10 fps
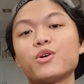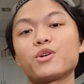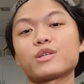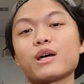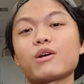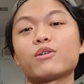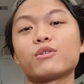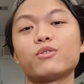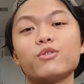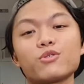sa
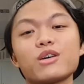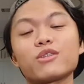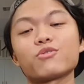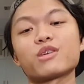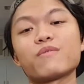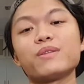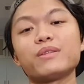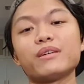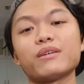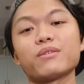go sakto
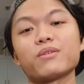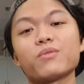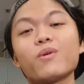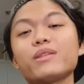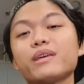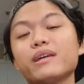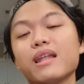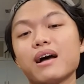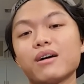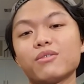70, 1 gig
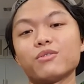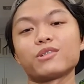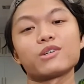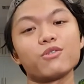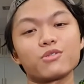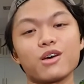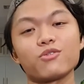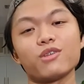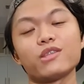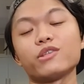lang. Or sa go
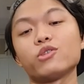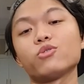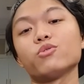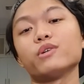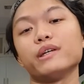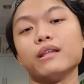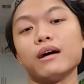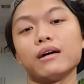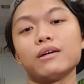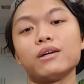sakto 92 gig
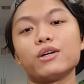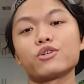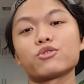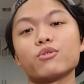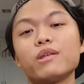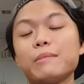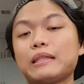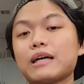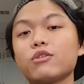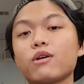lang. So,
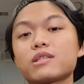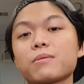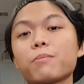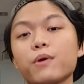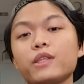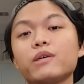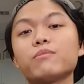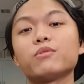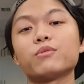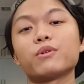limitado ka sa pwede
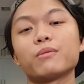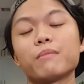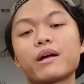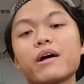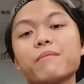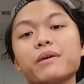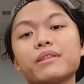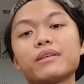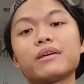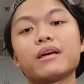mong magamit
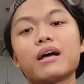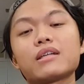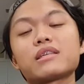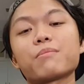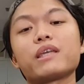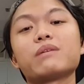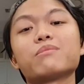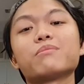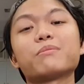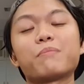at sa pwede
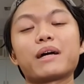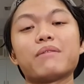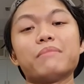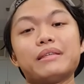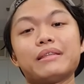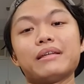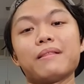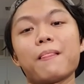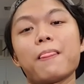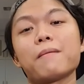mong paggamitan.
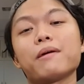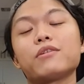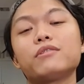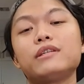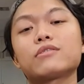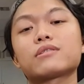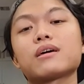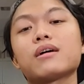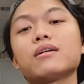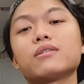Pero dito
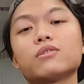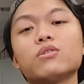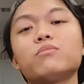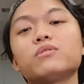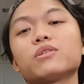sa GOMO na